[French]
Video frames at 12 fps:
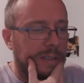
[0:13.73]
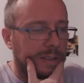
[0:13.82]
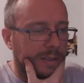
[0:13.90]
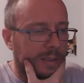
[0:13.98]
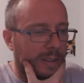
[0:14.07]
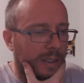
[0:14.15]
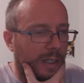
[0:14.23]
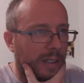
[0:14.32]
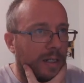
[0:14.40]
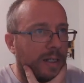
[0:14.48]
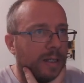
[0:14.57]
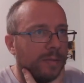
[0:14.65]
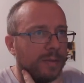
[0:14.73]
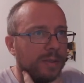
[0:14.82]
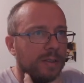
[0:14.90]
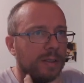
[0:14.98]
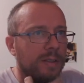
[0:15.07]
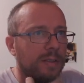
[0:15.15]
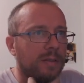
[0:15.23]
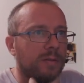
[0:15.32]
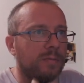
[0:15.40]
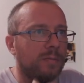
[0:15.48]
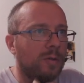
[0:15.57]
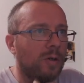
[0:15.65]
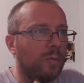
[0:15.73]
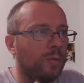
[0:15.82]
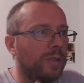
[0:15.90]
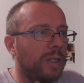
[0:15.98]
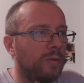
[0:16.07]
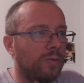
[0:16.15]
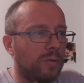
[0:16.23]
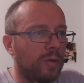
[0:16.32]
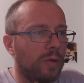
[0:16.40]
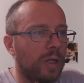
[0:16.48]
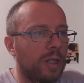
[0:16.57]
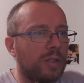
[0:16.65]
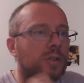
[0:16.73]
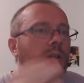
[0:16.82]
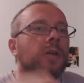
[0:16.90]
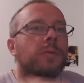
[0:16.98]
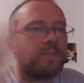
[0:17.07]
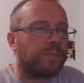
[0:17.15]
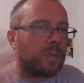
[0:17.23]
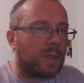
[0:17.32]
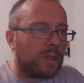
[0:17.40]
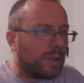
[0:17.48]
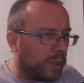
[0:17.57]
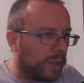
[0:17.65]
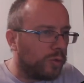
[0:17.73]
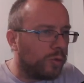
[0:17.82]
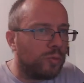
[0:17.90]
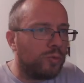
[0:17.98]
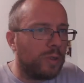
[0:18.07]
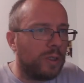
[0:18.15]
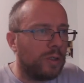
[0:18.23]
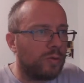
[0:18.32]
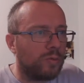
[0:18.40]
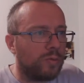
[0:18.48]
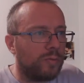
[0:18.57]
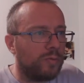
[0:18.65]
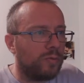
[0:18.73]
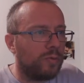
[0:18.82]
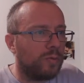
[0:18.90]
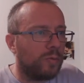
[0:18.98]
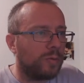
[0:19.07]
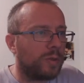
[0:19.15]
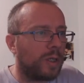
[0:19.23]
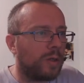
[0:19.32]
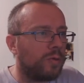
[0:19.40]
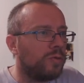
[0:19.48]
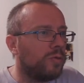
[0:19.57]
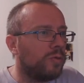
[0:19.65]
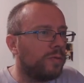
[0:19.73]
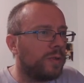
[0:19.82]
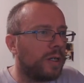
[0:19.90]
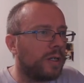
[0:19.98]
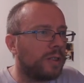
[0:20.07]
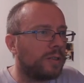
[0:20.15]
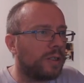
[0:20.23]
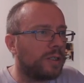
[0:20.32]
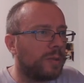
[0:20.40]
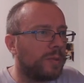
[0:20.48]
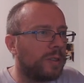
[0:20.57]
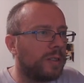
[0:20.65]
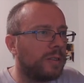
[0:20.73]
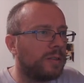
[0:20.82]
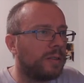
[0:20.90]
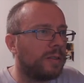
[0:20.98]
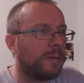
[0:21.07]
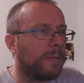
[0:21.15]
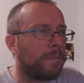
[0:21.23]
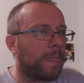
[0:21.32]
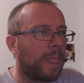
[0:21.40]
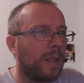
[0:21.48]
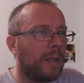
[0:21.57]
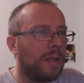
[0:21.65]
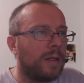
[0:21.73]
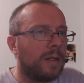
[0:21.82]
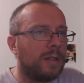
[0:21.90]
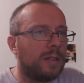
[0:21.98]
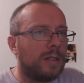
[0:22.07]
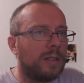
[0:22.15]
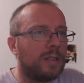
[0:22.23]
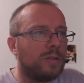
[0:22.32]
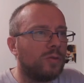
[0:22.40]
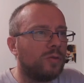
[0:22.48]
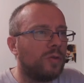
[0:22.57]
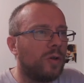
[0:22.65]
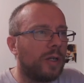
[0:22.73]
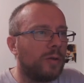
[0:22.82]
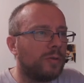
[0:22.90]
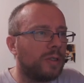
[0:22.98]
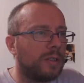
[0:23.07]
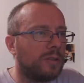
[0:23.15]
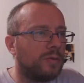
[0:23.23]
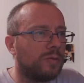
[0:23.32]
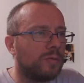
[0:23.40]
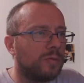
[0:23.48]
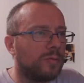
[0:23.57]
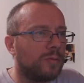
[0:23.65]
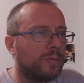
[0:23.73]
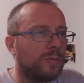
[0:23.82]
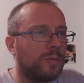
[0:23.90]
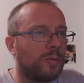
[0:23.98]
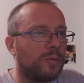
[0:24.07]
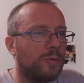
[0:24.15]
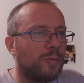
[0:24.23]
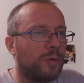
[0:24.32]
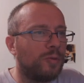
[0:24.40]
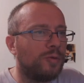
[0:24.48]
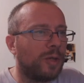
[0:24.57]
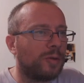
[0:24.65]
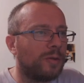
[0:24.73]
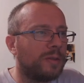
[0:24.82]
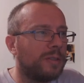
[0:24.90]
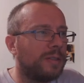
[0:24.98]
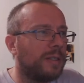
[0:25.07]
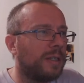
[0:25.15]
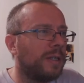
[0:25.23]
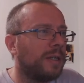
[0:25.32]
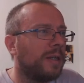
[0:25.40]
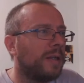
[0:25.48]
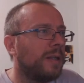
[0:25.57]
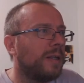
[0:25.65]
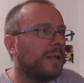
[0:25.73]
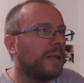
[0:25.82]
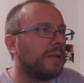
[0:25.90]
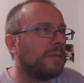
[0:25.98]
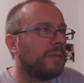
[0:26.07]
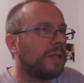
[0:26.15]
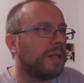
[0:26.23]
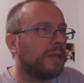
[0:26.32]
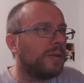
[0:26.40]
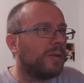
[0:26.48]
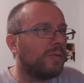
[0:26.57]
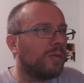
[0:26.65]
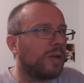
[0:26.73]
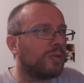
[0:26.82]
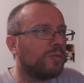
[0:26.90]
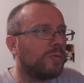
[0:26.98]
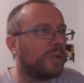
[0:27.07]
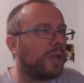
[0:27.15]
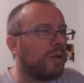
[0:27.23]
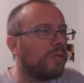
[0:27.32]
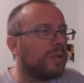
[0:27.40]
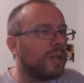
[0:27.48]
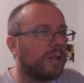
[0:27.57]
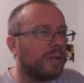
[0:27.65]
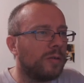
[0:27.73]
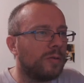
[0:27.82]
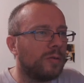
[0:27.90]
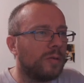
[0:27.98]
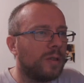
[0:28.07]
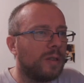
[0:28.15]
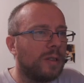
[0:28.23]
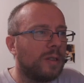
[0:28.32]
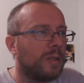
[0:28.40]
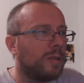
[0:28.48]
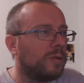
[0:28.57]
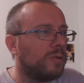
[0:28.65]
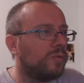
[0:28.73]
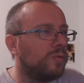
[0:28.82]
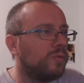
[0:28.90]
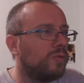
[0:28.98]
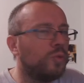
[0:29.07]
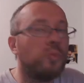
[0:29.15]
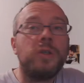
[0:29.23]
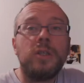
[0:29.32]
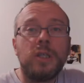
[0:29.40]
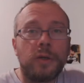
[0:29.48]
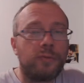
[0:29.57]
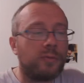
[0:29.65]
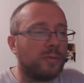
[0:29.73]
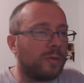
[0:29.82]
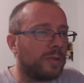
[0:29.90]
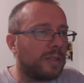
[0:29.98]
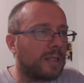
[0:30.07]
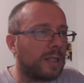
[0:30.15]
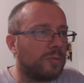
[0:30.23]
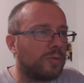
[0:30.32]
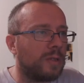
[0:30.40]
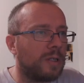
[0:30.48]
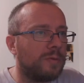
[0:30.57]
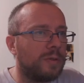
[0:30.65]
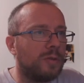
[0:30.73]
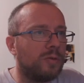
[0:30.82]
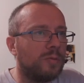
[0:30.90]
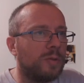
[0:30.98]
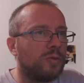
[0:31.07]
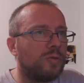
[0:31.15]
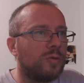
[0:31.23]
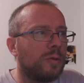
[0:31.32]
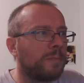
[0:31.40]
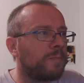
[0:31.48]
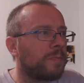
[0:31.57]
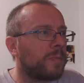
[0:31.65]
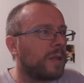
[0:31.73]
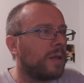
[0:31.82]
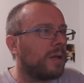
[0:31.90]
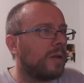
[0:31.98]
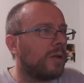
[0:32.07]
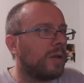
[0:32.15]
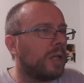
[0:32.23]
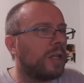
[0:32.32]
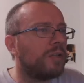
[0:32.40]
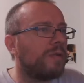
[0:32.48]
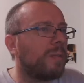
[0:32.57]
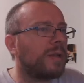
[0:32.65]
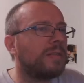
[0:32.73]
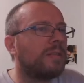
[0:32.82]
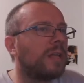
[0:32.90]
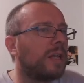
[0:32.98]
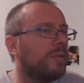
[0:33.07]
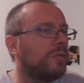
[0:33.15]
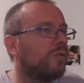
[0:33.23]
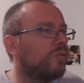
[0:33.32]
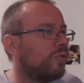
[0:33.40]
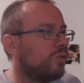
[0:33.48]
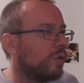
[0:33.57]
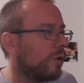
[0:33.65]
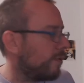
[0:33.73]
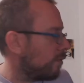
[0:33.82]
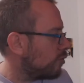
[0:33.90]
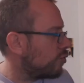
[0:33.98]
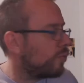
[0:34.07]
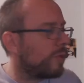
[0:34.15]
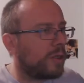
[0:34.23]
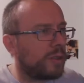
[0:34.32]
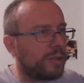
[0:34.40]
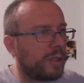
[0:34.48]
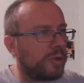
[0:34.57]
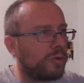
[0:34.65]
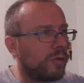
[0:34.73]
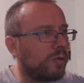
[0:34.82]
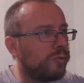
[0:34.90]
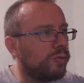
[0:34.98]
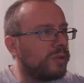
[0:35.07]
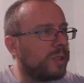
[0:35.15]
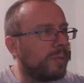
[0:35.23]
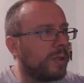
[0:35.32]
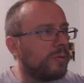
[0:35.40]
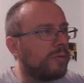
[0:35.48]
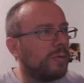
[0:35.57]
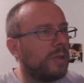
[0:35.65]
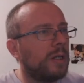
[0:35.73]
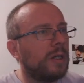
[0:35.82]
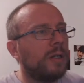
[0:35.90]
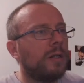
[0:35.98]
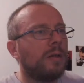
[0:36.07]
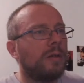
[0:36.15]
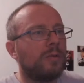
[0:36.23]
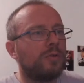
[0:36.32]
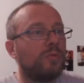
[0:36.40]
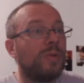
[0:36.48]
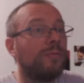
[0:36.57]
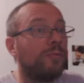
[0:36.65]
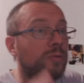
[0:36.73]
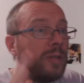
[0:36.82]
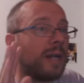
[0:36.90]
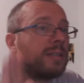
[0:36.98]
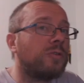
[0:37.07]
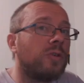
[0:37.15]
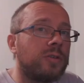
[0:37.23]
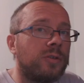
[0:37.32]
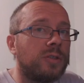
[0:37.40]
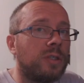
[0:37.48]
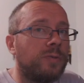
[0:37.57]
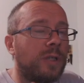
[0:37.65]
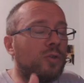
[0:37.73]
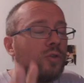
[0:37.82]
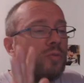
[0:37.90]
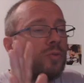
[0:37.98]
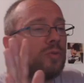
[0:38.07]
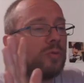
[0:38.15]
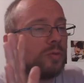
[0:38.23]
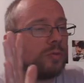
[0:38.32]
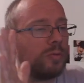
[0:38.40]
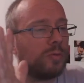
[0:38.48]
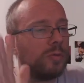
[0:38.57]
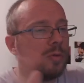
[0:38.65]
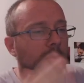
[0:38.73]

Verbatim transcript: des LLM, ces grands modèles de langage qui depuis sont devenus très connus via ChatGPT, etc. Les auteurs et autrices sont trop nombreux pour être cités, mais voilà, je mettrai le lien du, PDF dans la description de la vidéo, bien sûr. Et, je vais passer très vite dessus. Hein. Enfin, moi, je suis pas chercheur. Le but, c'est pas de, je suis pas vulgarisateur scientifique. Je suis plutôt euh,